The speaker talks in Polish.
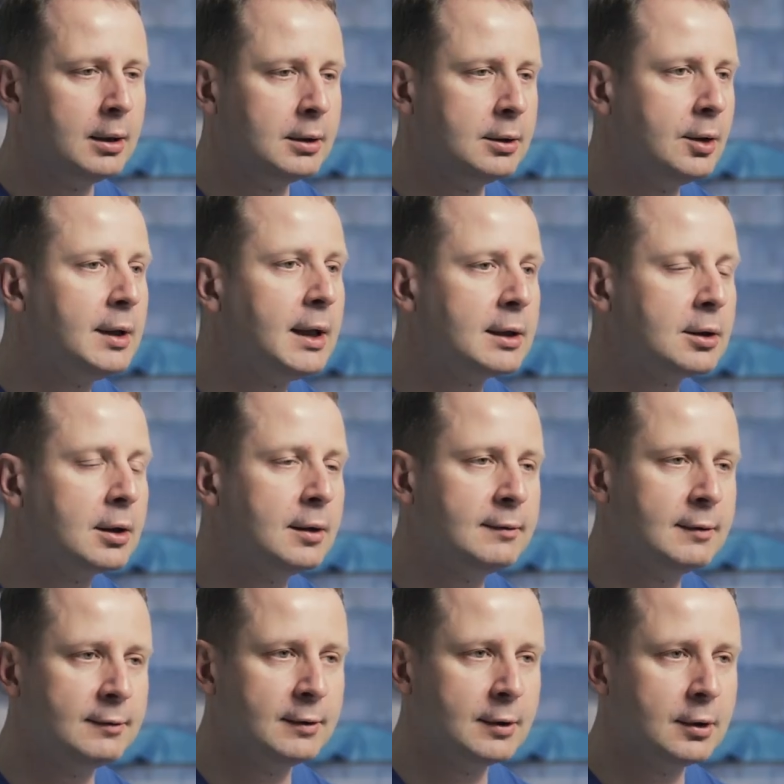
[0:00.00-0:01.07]

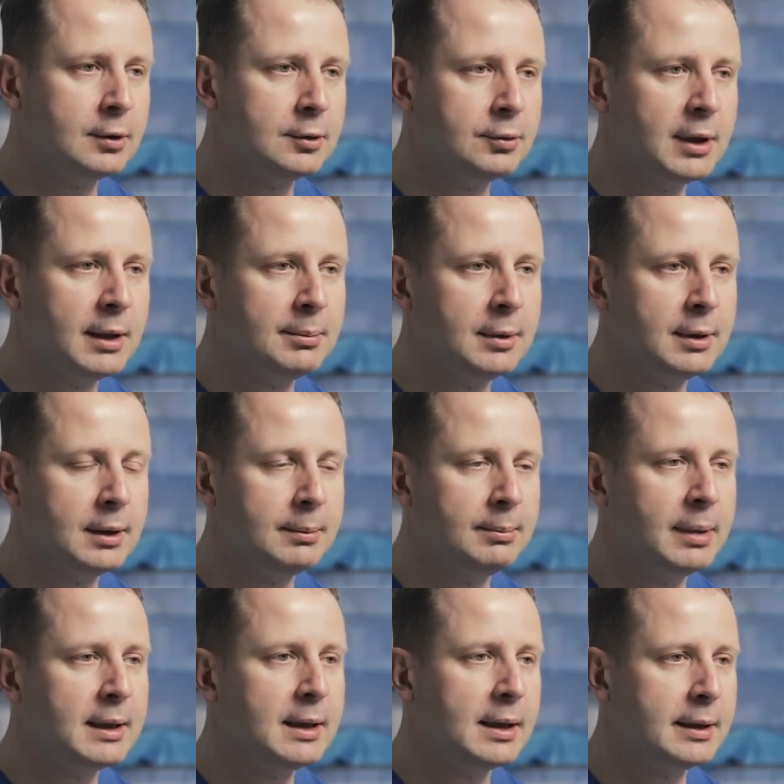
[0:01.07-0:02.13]
Dodatkowo wykonujemy
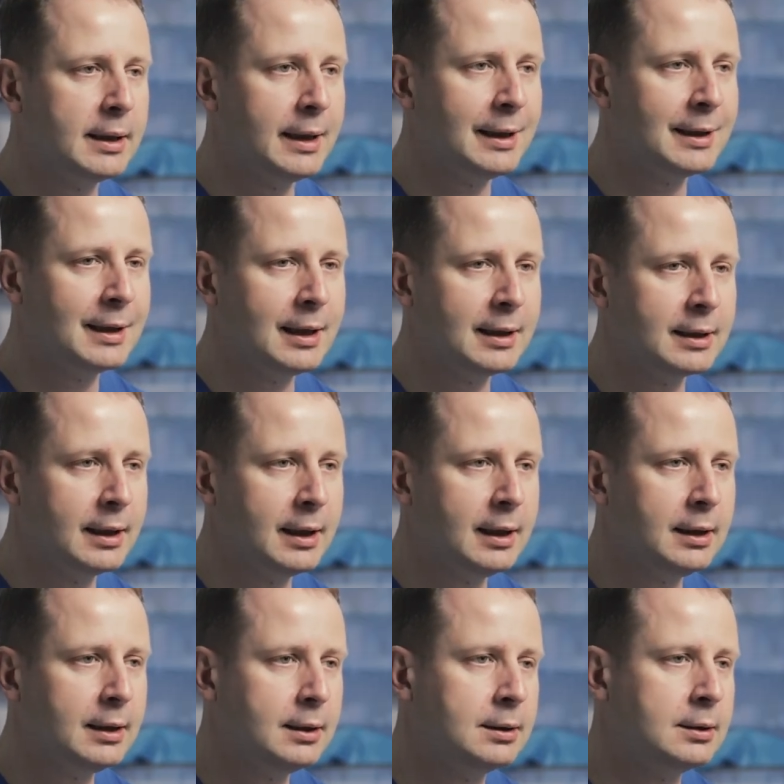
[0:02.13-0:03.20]
badanie EKG,
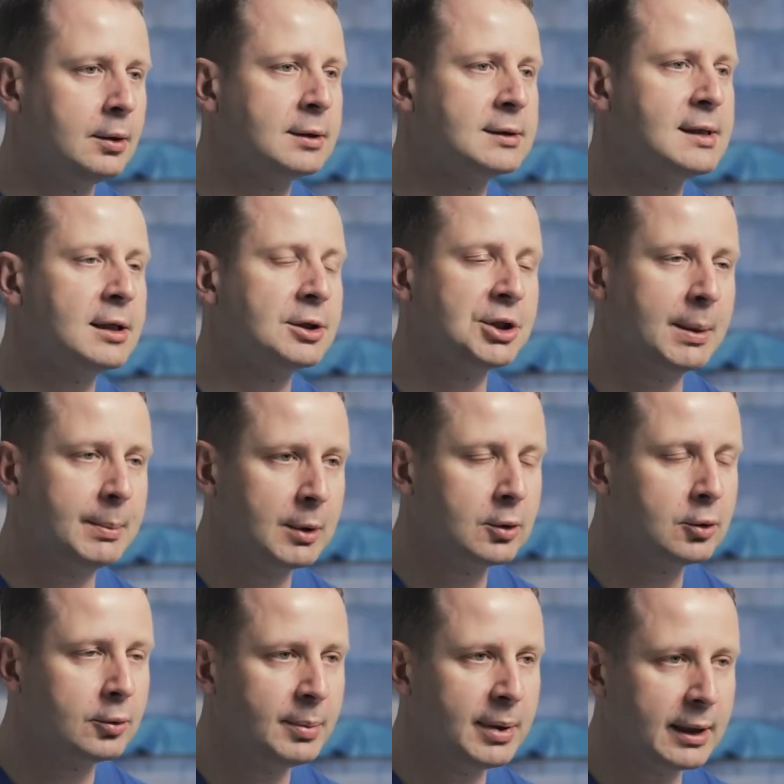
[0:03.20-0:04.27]
oznaczamy
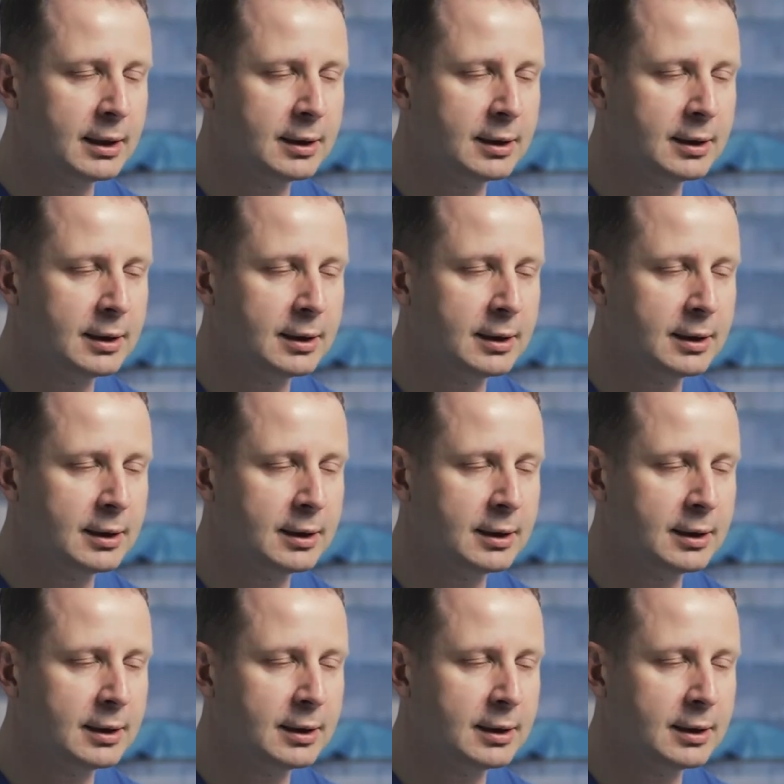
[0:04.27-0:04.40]
grupę